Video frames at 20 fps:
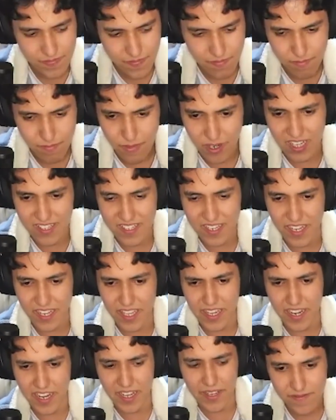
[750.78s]
Bueno, hasta aquí
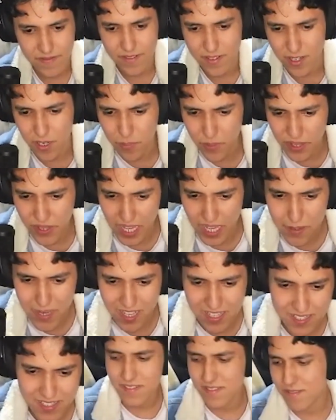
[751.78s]
llegué. No podía
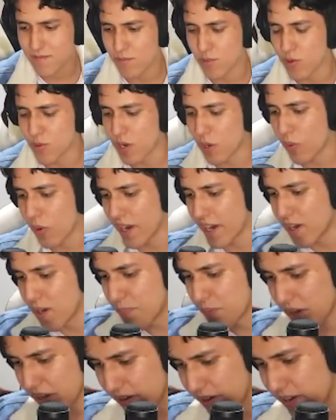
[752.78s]
más. Muy buen juego,
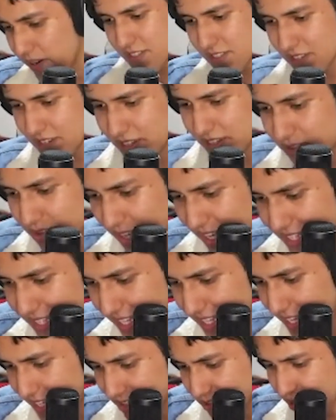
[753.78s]
pero estoy,
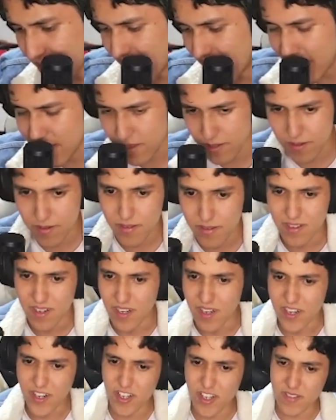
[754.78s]
estoy harto.
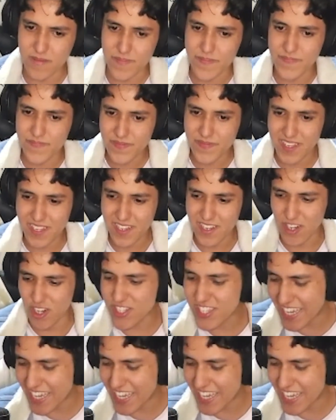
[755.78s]
No, no se